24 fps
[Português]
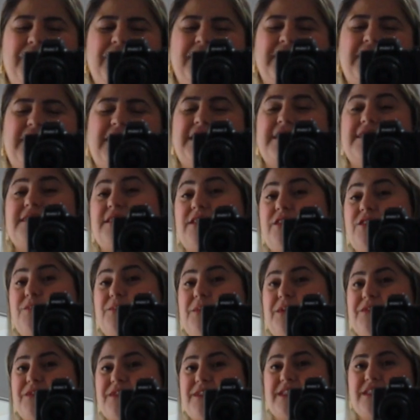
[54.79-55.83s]
e interessante
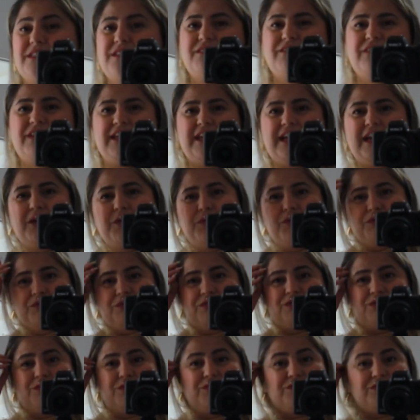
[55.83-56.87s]
para vocês verem
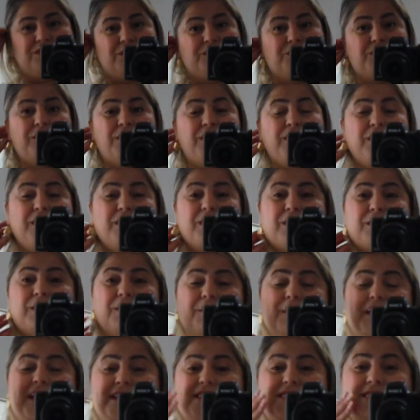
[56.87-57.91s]
hoje. Hoje eu
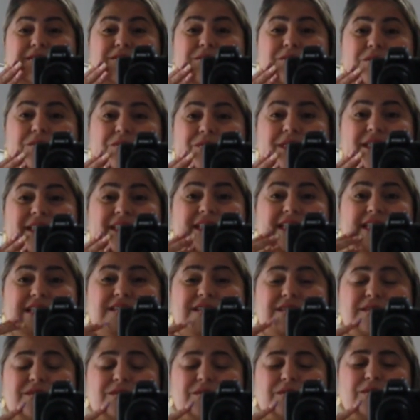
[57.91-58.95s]
Começo o
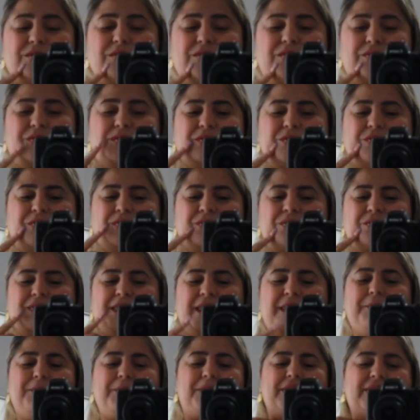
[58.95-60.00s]
início
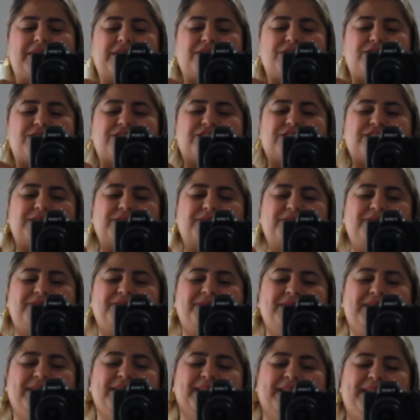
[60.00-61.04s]
do implante.
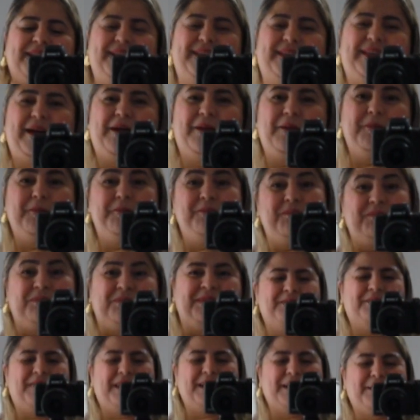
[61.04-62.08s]
Então,
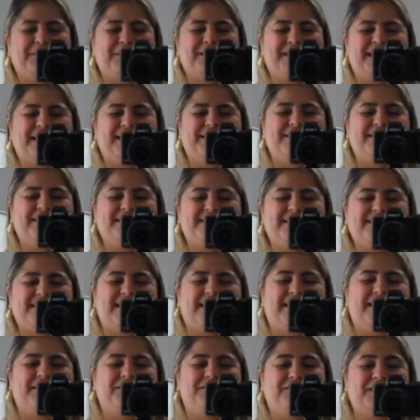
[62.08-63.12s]
bora pro
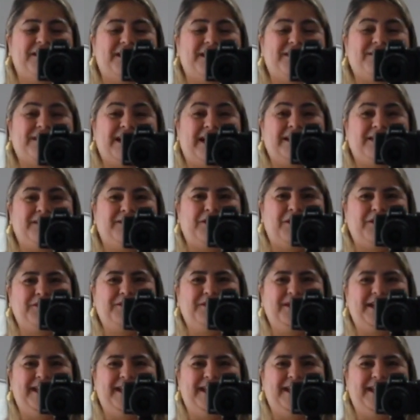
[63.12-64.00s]
dentista? Vou deixar todo o